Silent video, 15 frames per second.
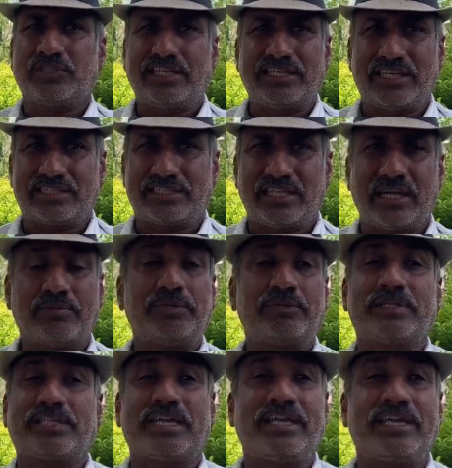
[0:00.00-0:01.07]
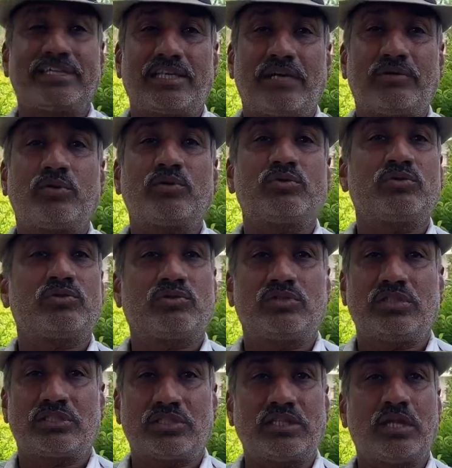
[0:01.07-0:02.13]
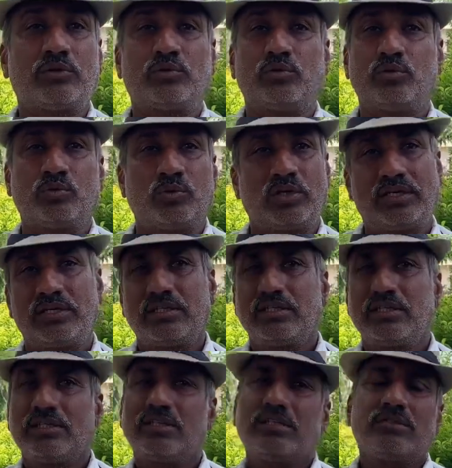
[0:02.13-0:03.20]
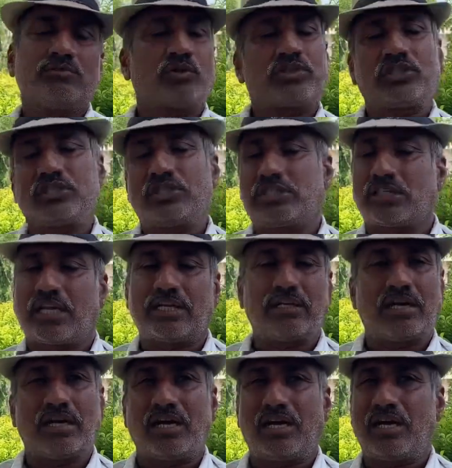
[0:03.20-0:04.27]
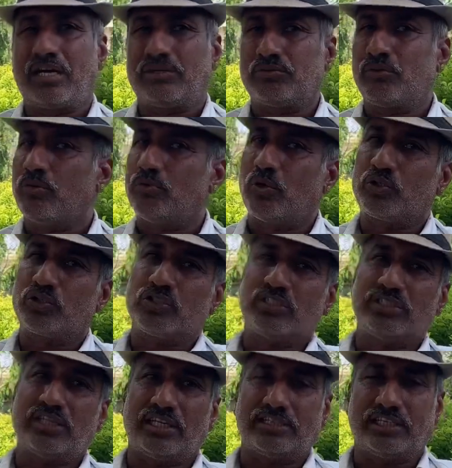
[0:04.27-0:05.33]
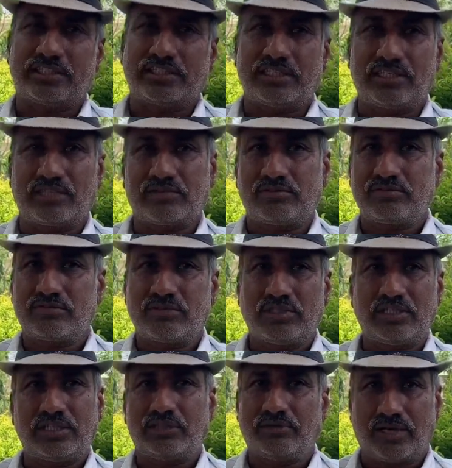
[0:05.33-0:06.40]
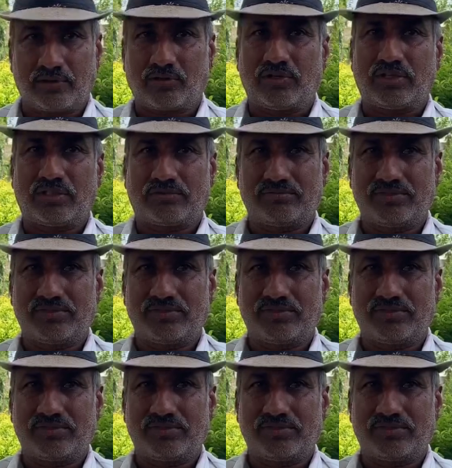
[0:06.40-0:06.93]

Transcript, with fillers: यही अभी हम्म। बताया था वो जैसे दारू है हाँ वो, देसी दारू वाला हाँ, भी है वो, चीजें आ जाती है रेत वाला